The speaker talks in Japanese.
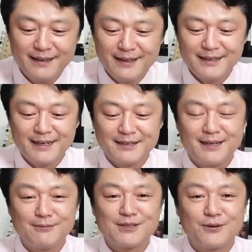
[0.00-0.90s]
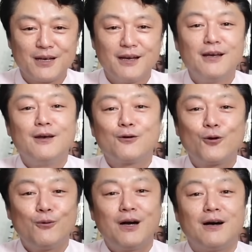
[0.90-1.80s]
で、何がってなりますよね。
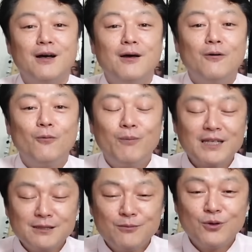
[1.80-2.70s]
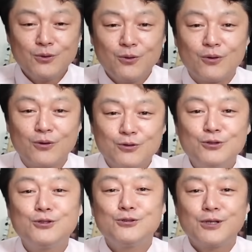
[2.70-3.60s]
これは、マジモンの
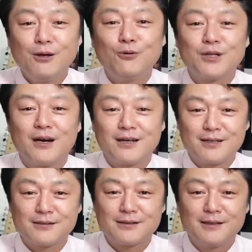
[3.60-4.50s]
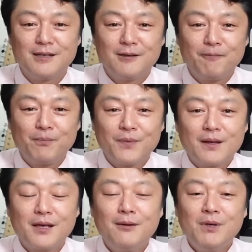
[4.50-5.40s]
空襲警報なわけです。
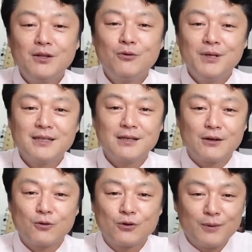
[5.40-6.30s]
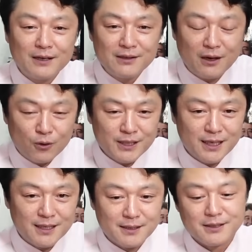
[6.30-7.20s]
県民の皆さん、この場合には沖
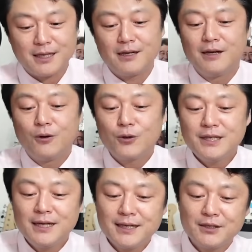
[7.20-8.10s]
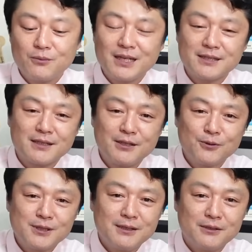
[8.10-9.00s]
縄県ですから、沖縄県の皆さん気
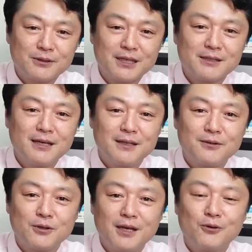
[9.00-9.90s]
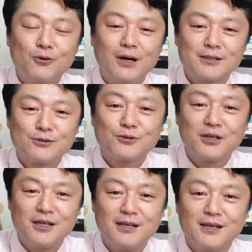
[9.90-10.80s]
をてくださいねって警告を発すると
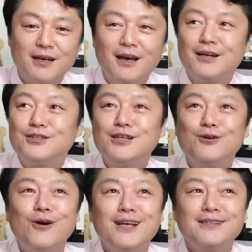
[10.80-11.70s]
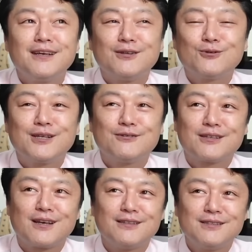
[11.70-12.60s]
きに、あ人工衛星気をつけてく
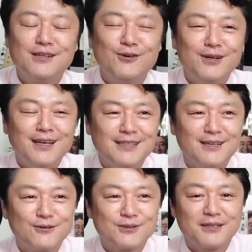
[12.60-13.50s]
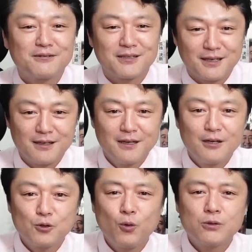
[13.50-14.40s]
ださい。人工衛星気をつけてください。
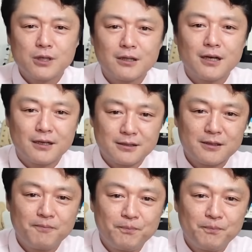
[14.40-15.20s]
通るかって話。